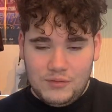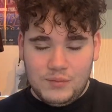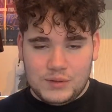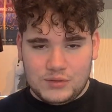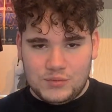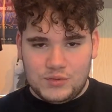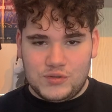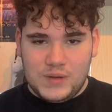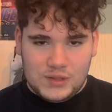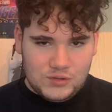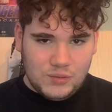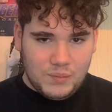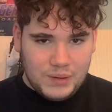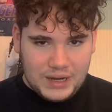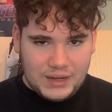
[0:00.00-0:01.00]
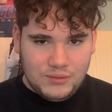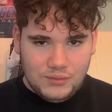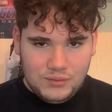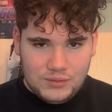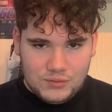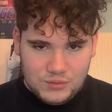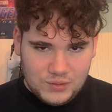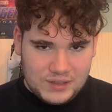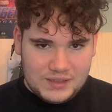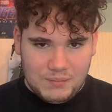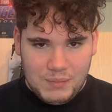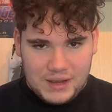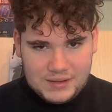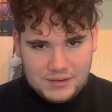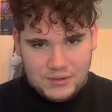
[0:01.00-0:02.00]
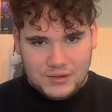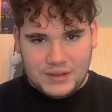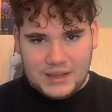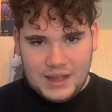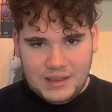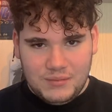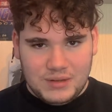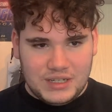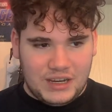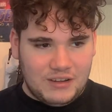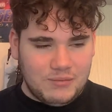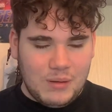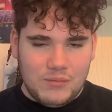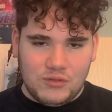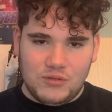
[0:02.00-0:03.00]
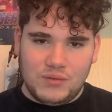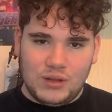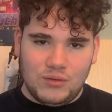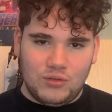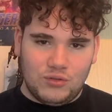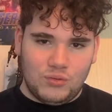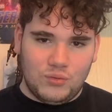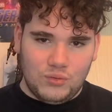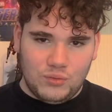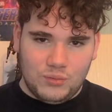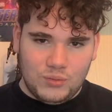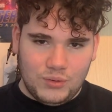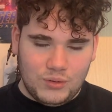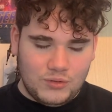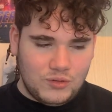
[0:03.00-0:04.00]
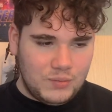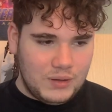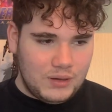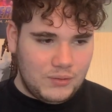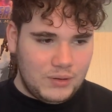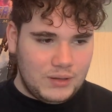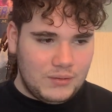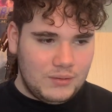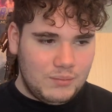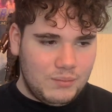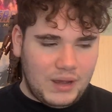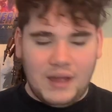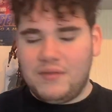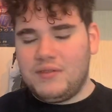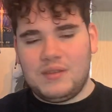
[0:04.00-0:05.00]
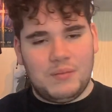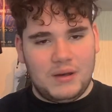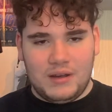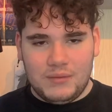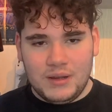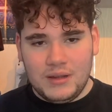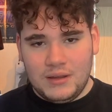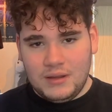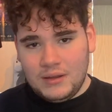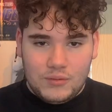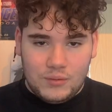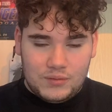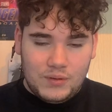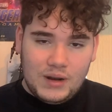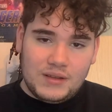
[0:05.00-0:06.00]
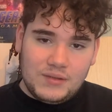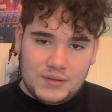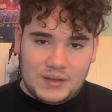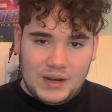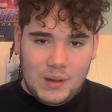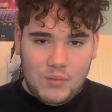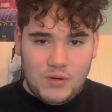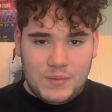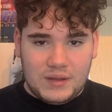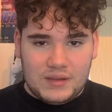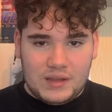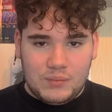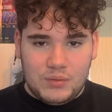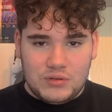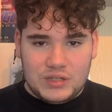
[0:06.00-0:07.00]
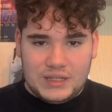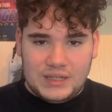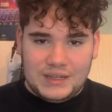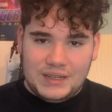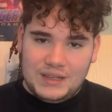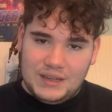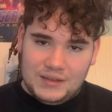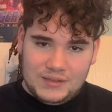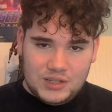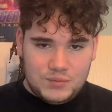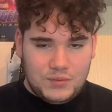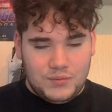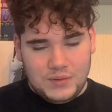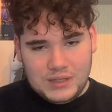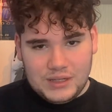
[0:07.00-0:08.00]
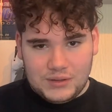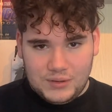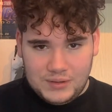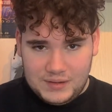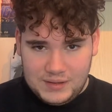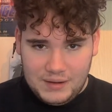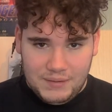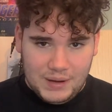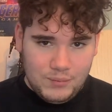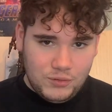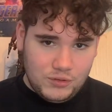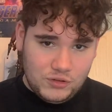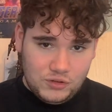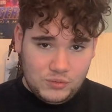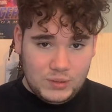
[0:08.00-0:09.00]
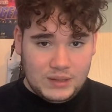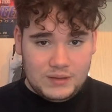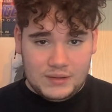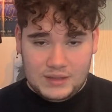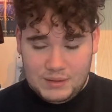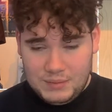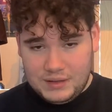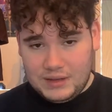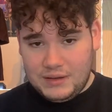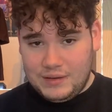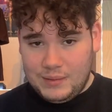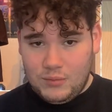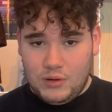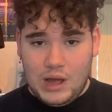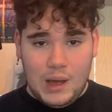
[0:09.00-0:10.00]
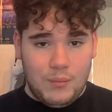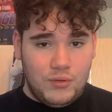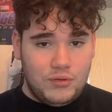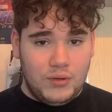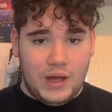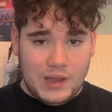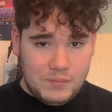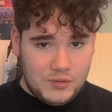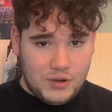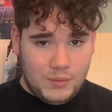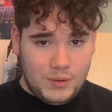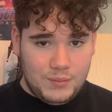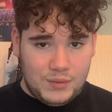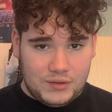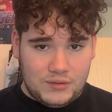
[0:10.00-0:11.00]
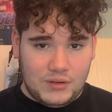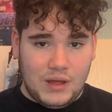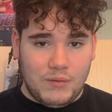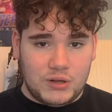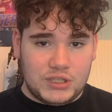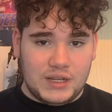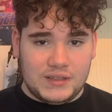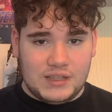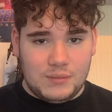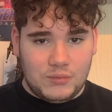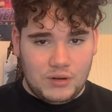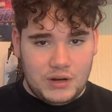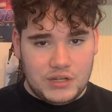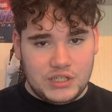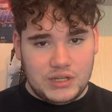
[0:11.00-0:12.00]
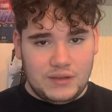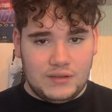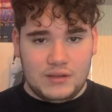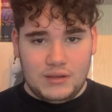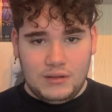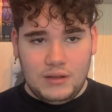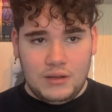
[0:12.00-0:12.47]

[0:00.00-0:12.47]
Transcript: vous parce que je me souviens de son prénom, je me souviens que c'est Maxine Khan, mais j'arrive pas à me souvenir de son nom euh, de super-héroïne. Bref, c'est pas grave. Donc voilà, ce serait la première scène post-générique, et ça, je peux vous dire que s'il y a vraiment une suite, ça mettrait vraiment un peu de hype quand même, parce que d'avoir Shazam dans la JSC,